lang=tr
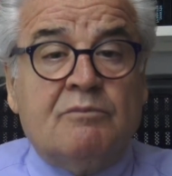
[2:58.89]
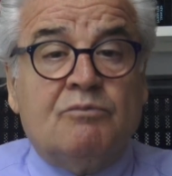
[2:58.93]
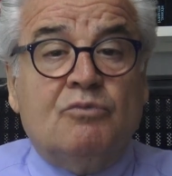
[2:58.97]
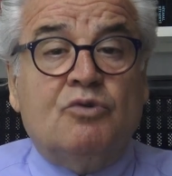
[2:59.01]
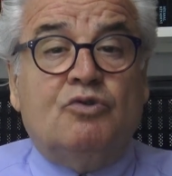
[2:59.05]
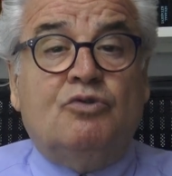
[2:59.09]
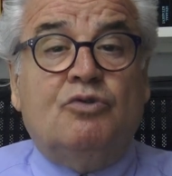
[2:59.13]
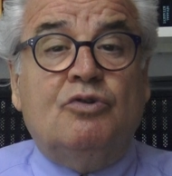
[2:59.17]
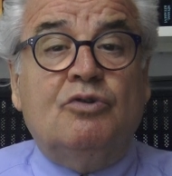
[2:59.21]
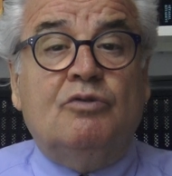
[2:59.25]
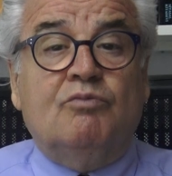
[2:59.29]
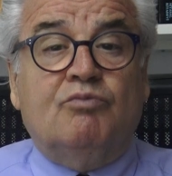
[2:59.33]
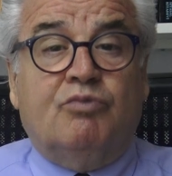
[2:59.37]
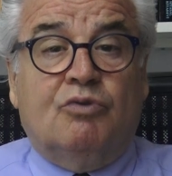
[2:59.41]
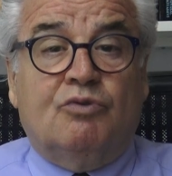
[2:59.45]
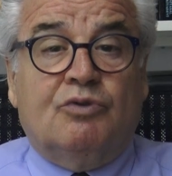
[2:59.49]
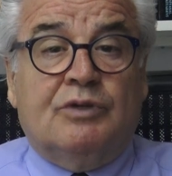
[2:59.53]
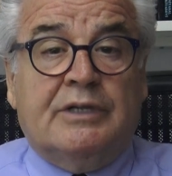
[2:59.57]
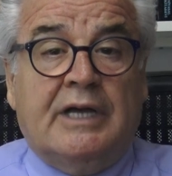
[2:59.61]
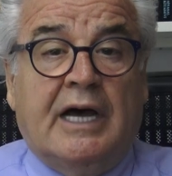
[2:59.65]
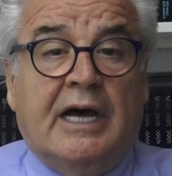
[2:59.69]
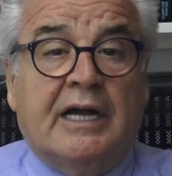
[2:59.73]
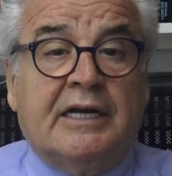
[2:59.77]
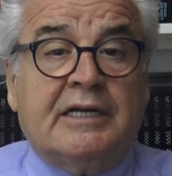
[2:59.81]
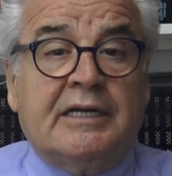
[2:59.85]
bütün
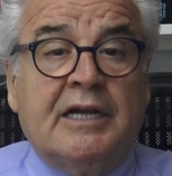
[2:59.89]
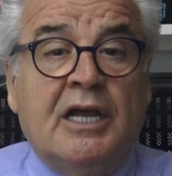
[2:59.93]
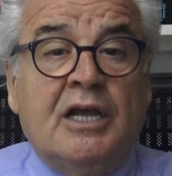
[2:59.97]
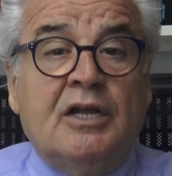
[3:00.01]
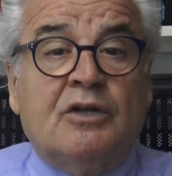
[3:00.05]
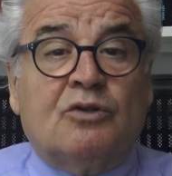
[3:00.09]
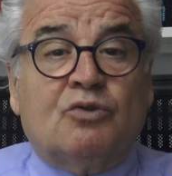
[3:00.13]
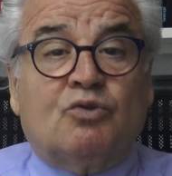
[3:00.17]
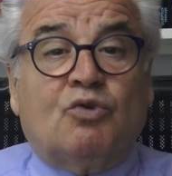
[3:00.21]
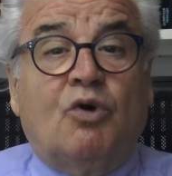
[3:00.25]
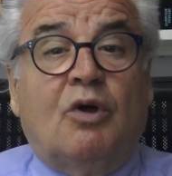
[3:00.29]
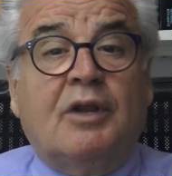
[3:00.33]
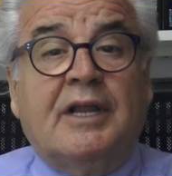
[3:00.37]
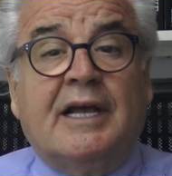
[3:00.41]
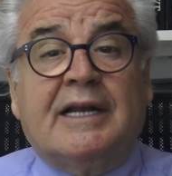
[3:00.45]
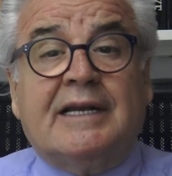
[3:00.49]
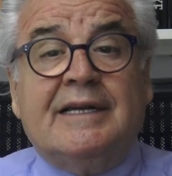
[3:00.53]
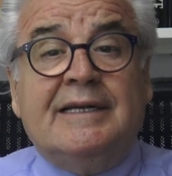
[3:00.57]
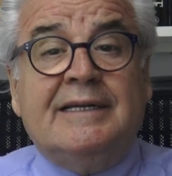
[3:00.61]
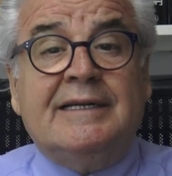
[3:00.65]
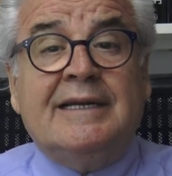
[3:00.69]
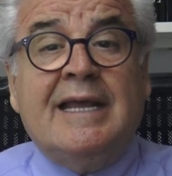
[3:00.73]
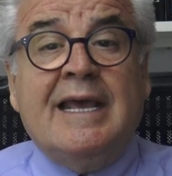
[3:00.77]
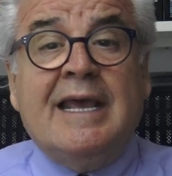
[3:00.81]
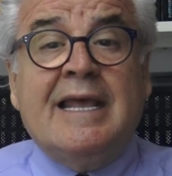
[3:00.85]
bunlar
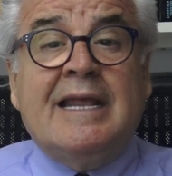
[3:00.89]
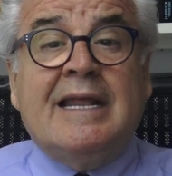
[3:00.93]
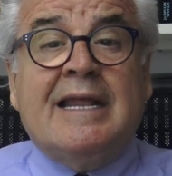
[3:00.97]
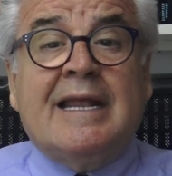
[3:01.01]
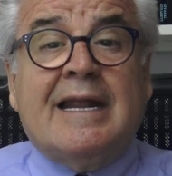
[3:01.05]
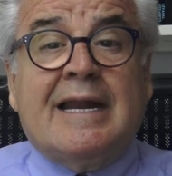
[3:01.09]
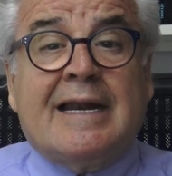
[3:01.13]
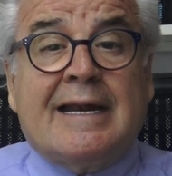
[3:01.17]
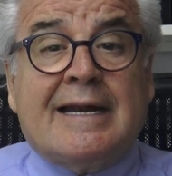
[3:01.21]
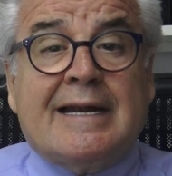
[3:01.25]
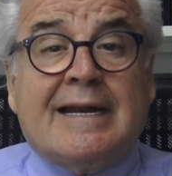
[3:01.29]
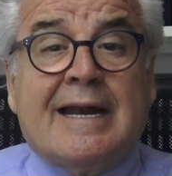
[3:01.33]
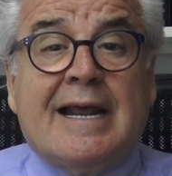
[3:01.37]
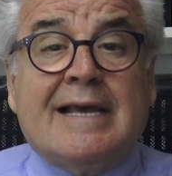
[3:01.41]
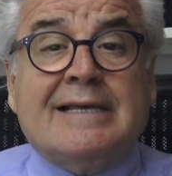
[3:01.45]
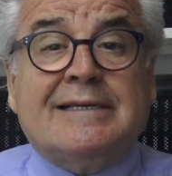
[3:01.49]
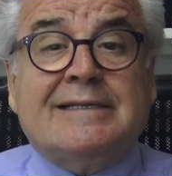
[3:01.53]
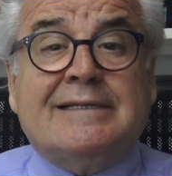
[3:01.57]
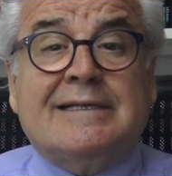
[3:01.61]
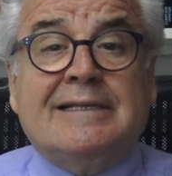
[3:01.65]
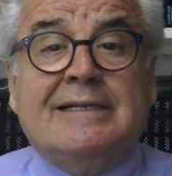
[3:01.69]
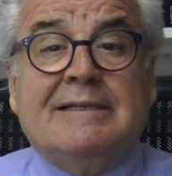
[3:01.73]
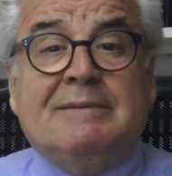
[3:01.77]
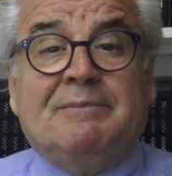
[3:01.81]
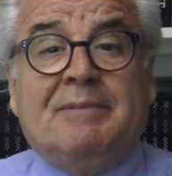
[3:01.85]
doların
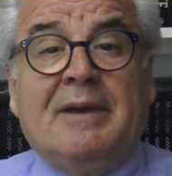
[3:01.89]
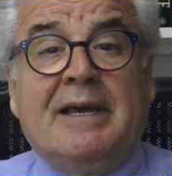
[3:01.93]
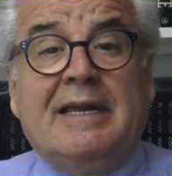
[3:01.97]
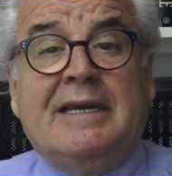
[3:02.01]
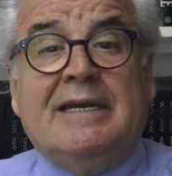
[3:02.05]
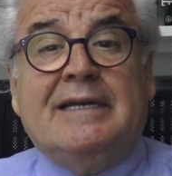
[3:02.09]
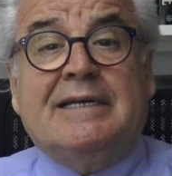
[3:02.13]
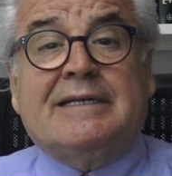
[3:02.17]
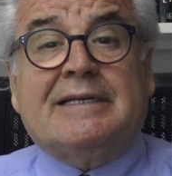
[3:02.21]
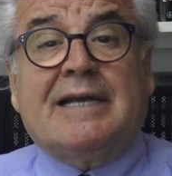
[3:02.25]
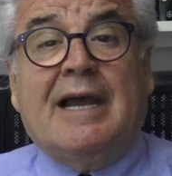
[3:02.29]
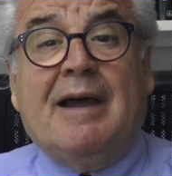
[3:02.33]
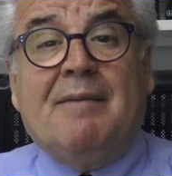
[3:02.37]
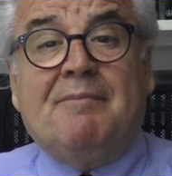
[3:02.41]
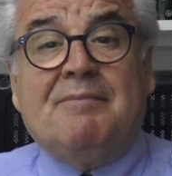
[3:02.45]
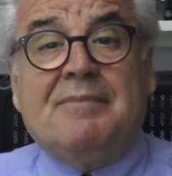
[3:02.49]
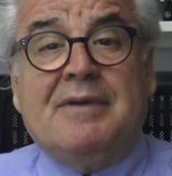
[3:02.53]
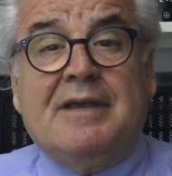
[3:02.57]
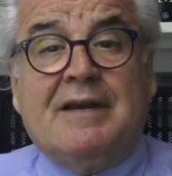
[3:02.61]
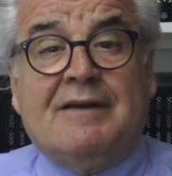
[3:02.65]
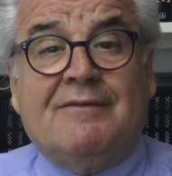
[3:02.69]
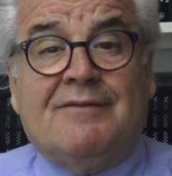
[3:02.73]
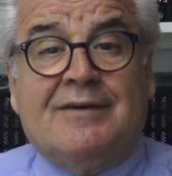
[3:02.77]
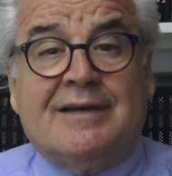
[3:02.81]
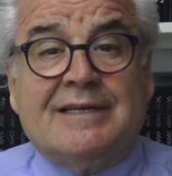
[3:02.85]
nasıl perişan
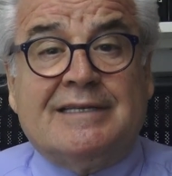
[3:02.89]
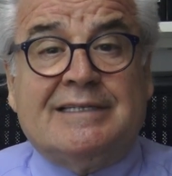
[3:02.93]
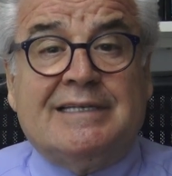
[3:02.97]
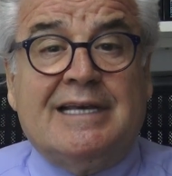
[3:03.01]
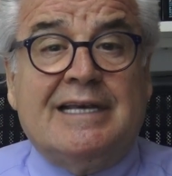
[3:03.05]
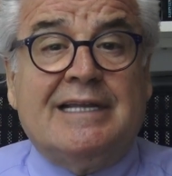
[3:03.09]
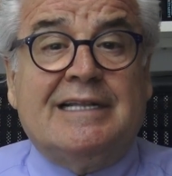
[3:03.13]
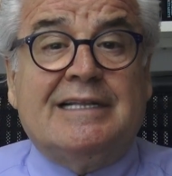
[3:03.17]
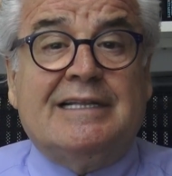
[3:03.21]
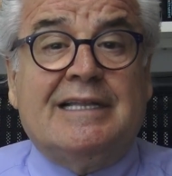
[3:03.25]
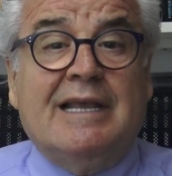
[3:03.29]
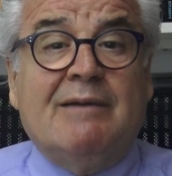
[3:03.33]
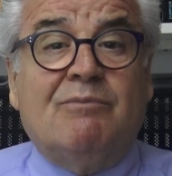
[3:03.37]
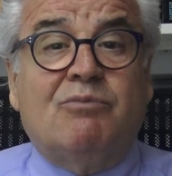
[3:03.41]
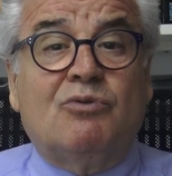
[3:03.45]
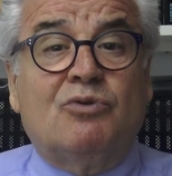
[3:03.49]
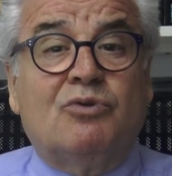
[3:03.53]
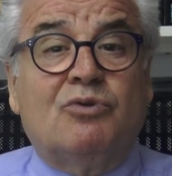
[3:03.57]
bir vaziyette